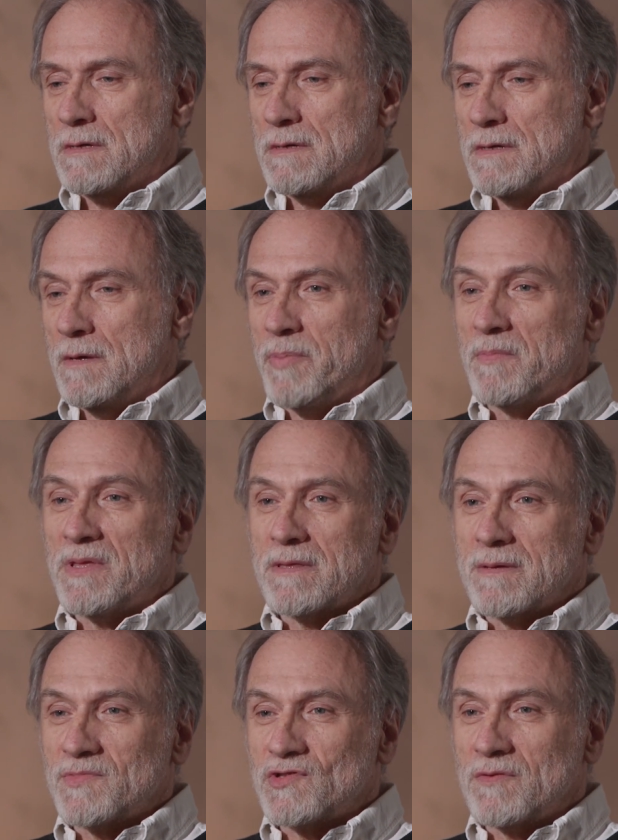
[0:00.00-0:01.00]
y, i
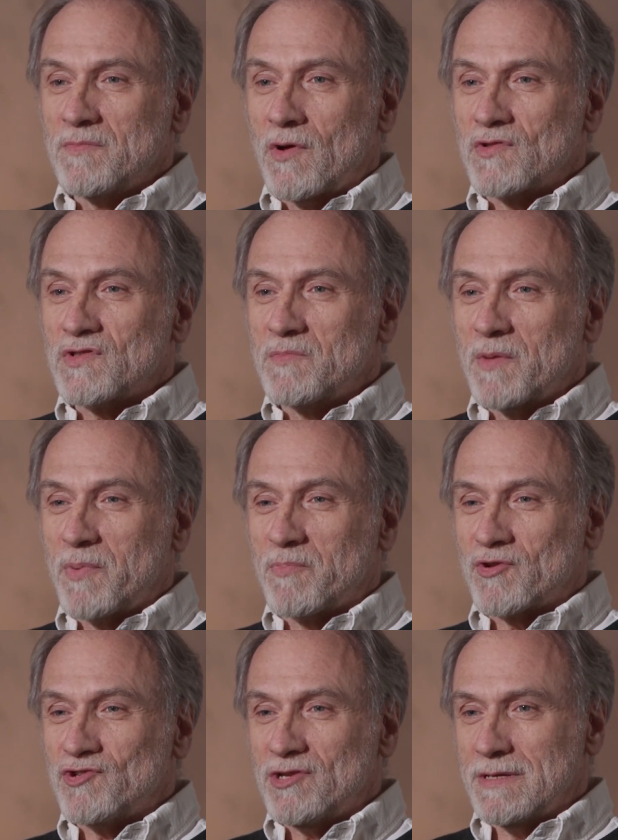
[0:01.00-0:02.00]
pamiętam, co, o co mnie
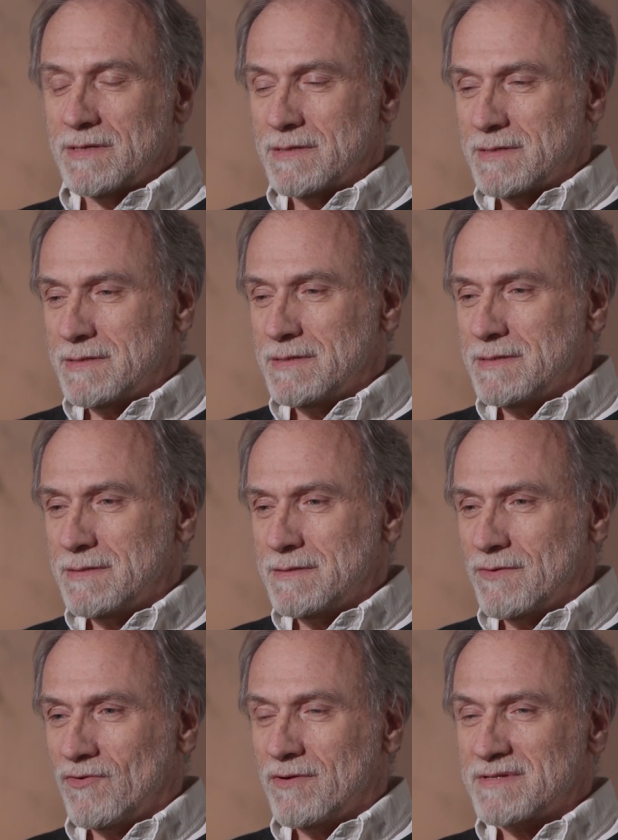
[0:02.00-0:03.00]
poprosili,
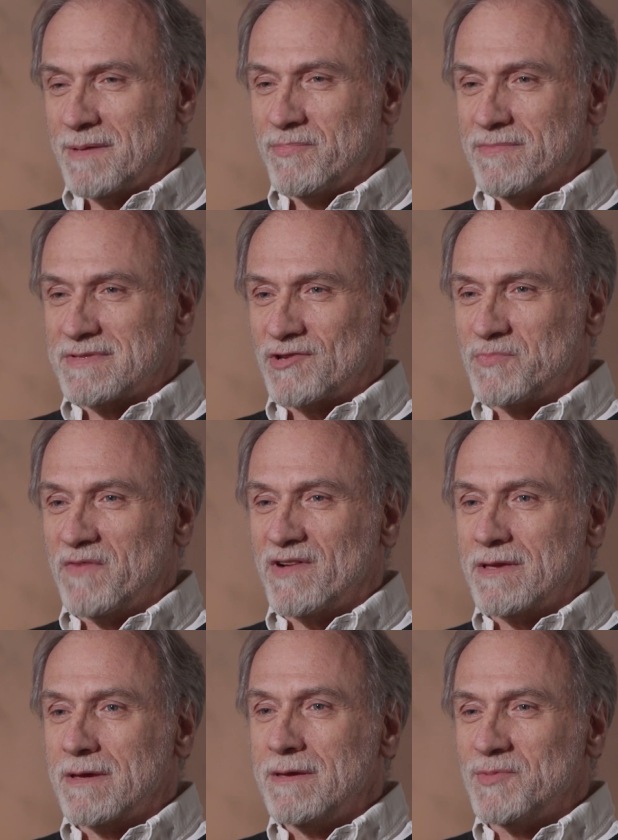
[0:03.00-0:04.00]
o za,
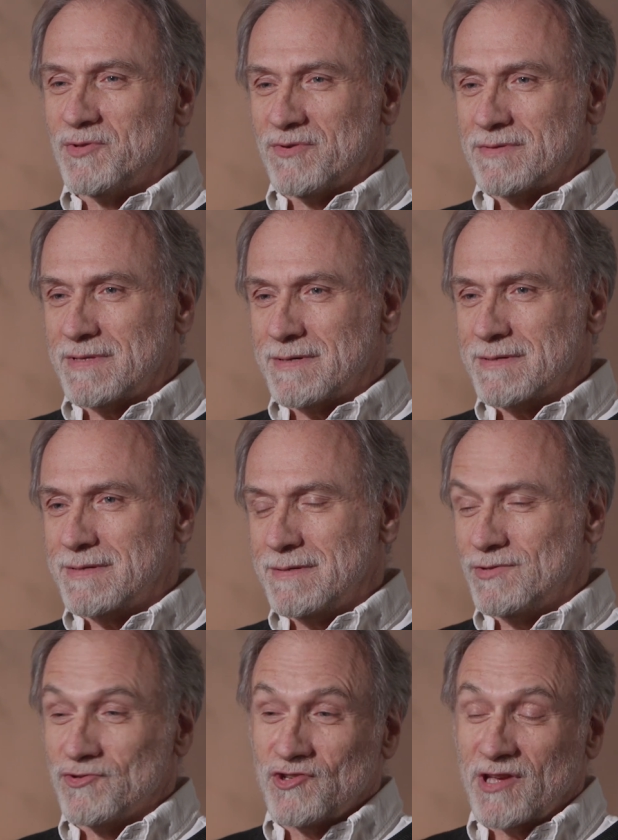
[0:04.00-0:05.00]
zaśpiewanie hymnu. Tak? I
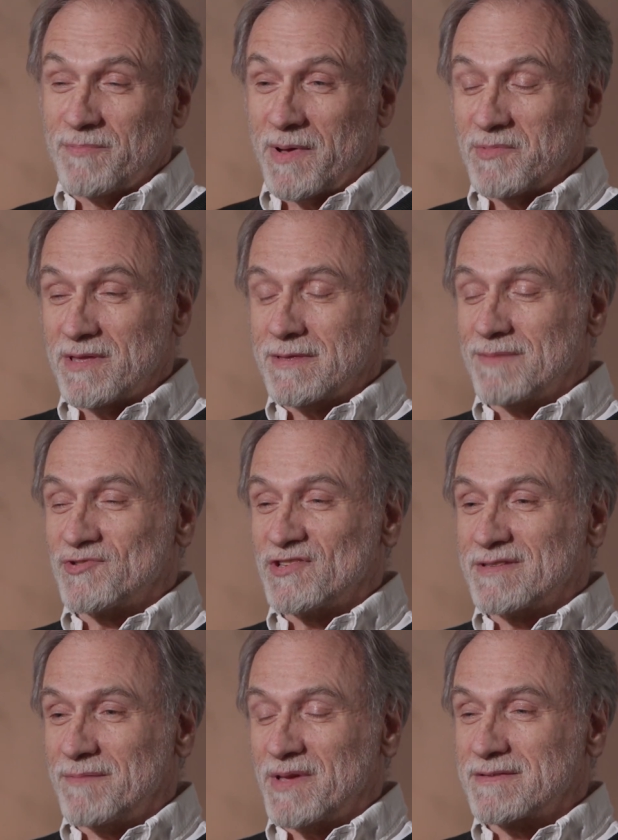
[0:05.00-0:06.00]
do dzisiaj pamiętam, że
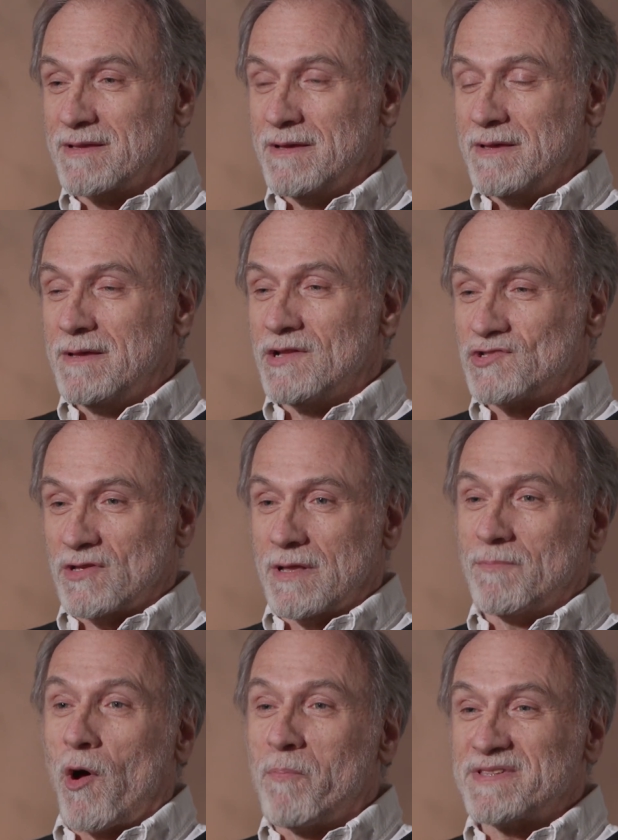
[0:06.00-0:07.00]
zamiast co
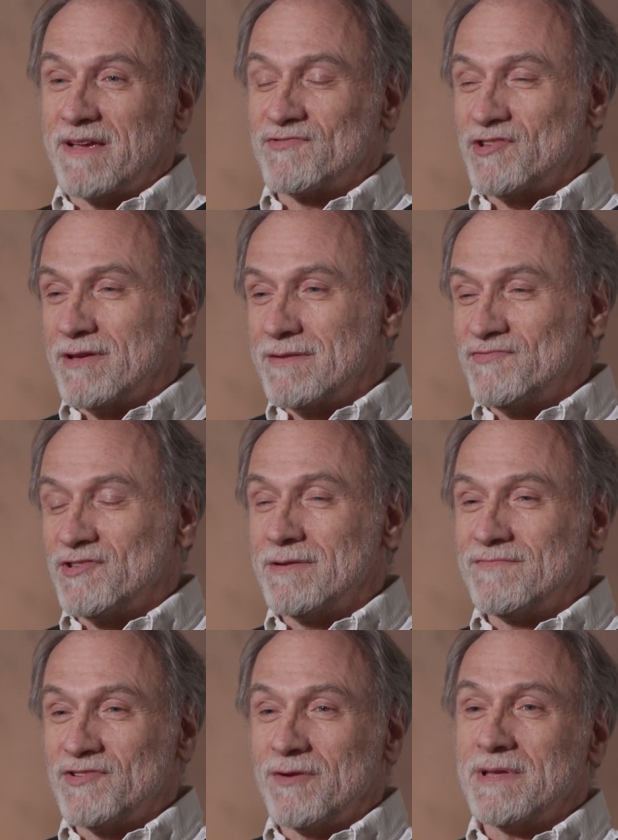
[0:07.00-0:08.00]
nam obca wzię, wzię,
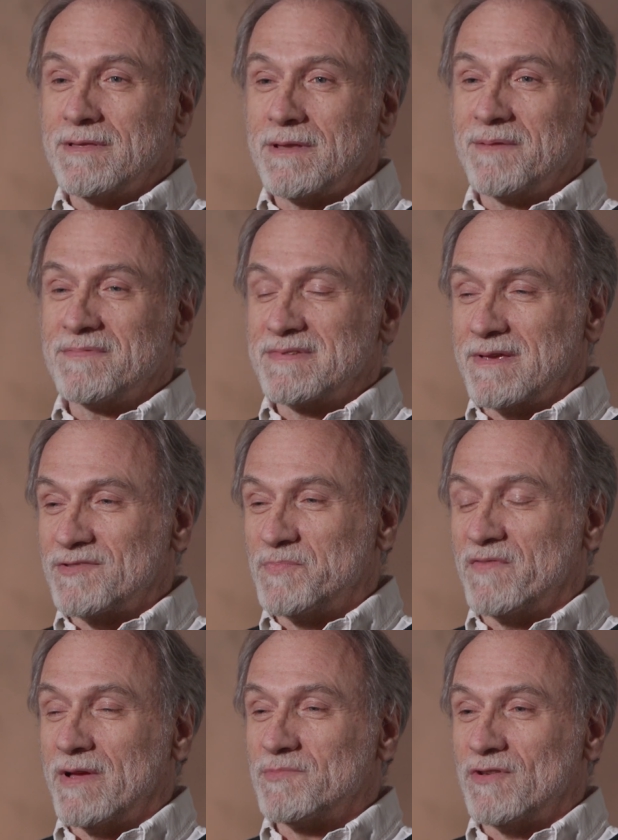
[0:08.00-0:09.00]
wzięła, to nam
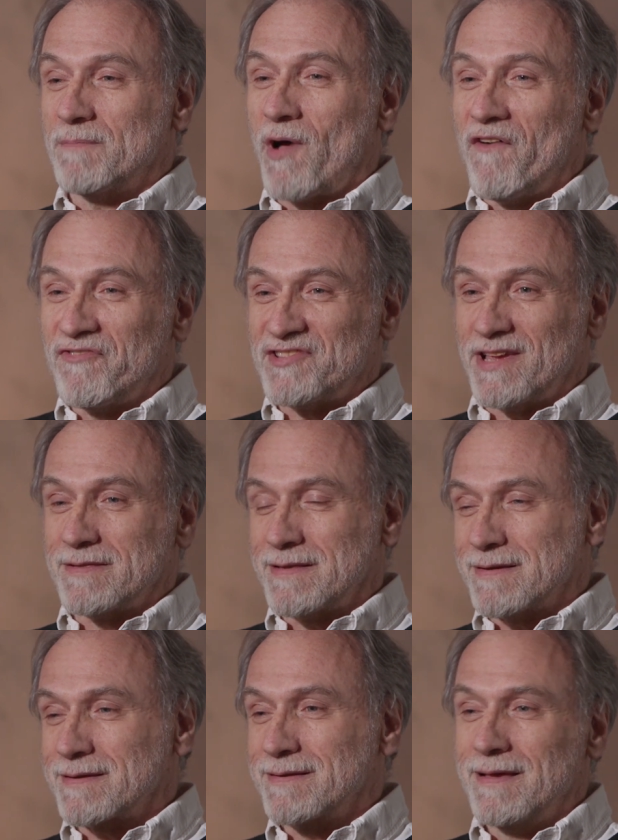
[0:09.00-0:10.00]
zaśpiewałem co nam owca.
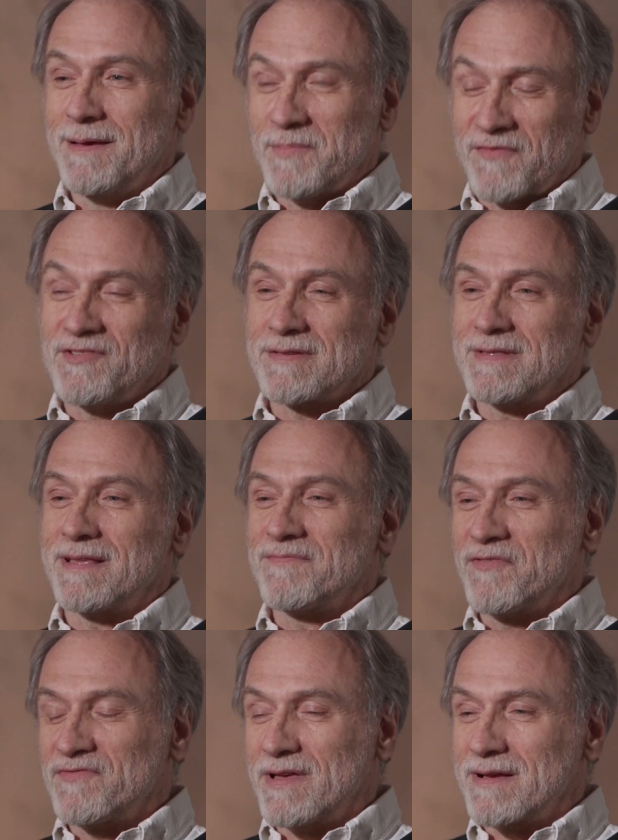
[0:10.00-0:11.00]
Tak? Pewnie z
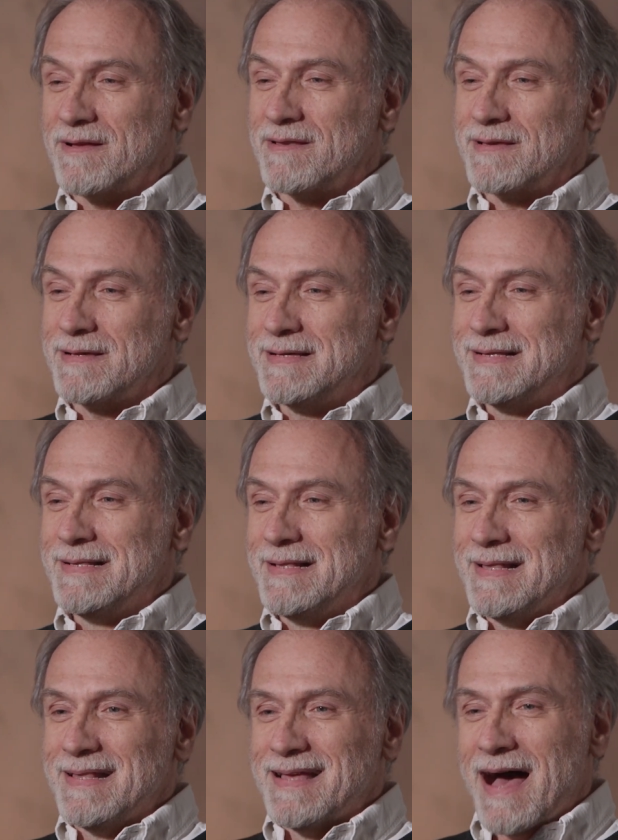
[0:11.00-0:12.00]
nerwów, tak, ale,
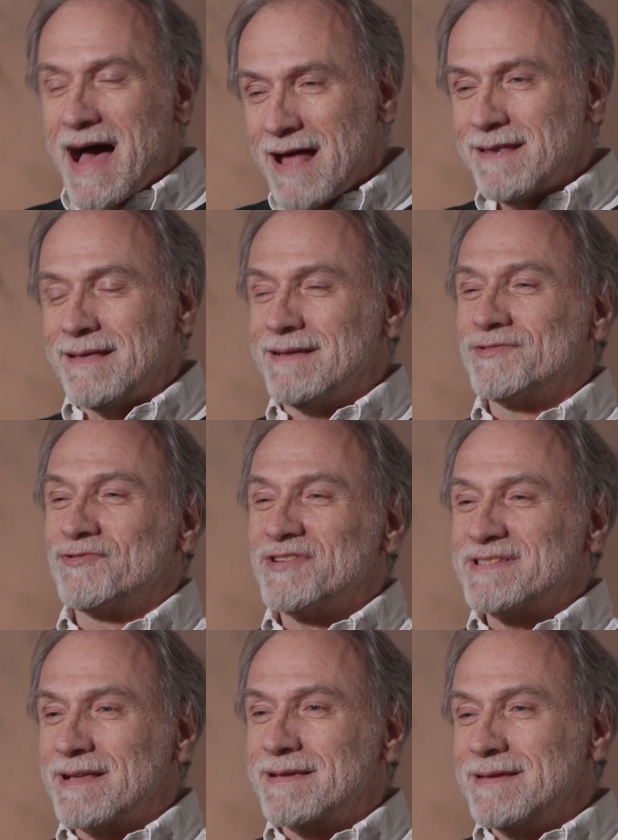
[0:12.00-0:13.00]
ale to
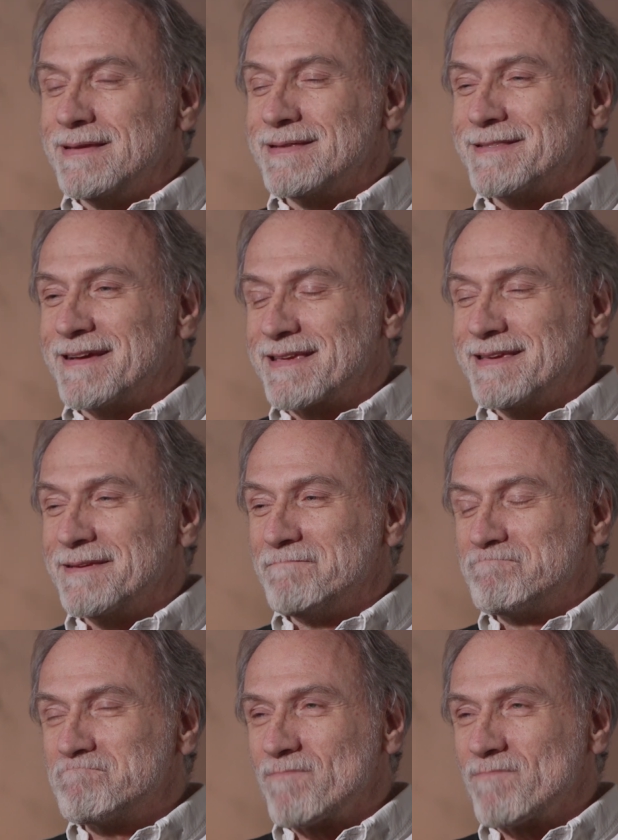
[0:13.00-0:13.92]
jest taki, taki,